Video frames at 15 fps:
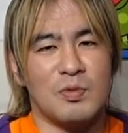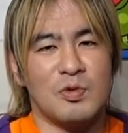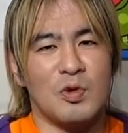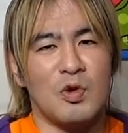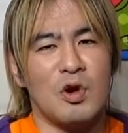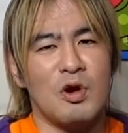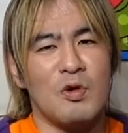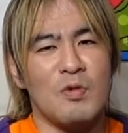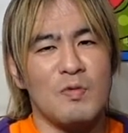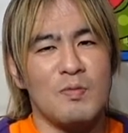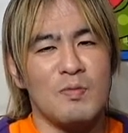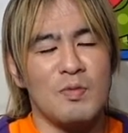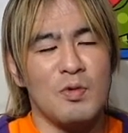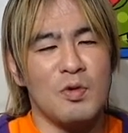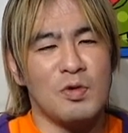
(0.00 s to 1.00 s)
ドラゴン
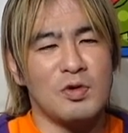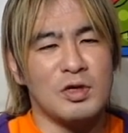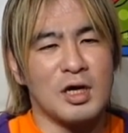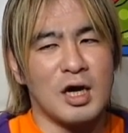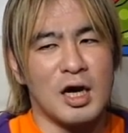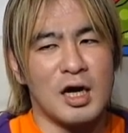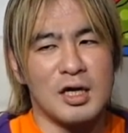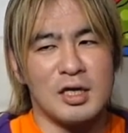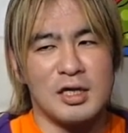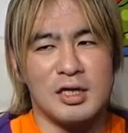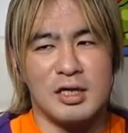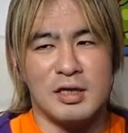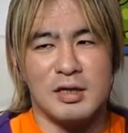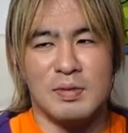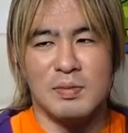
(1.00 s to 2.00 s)
ボール回、
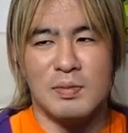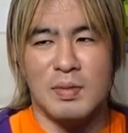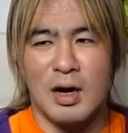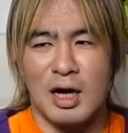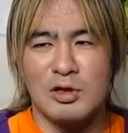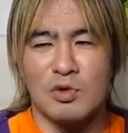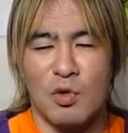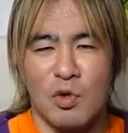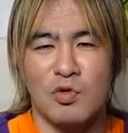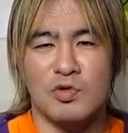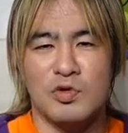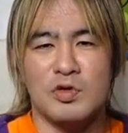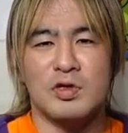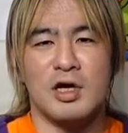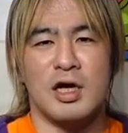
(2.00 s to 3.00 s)
まああと5
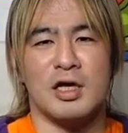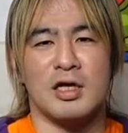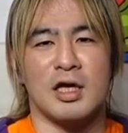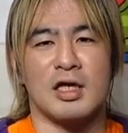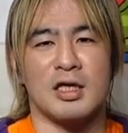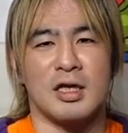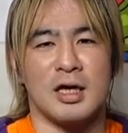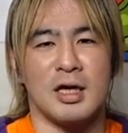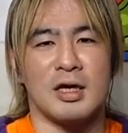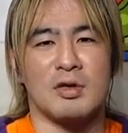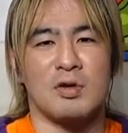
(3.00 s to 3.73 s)
分ぐらいなんで、